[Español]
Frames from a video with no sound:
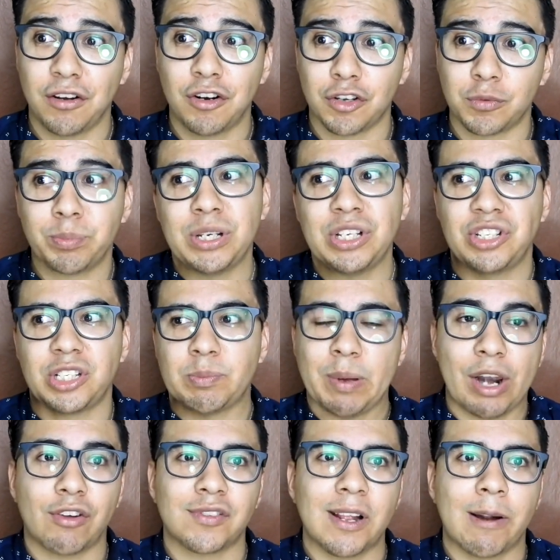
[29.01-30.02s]
todos los pinches
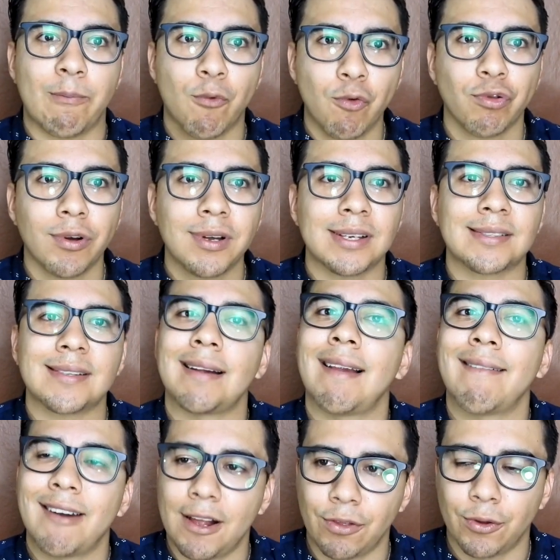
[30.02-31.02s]
perros del mundo y están
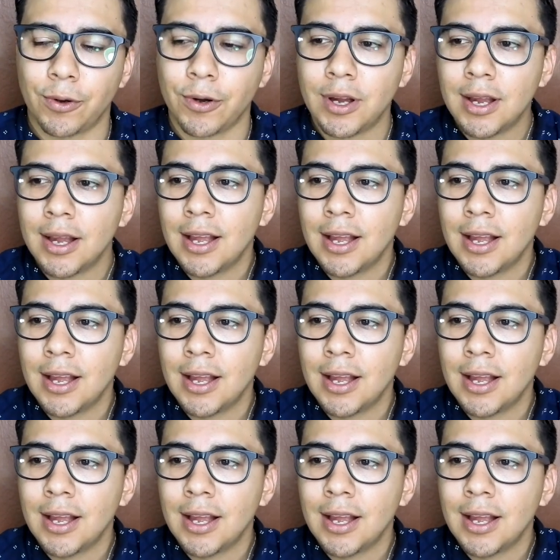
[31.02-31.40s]
ladrando.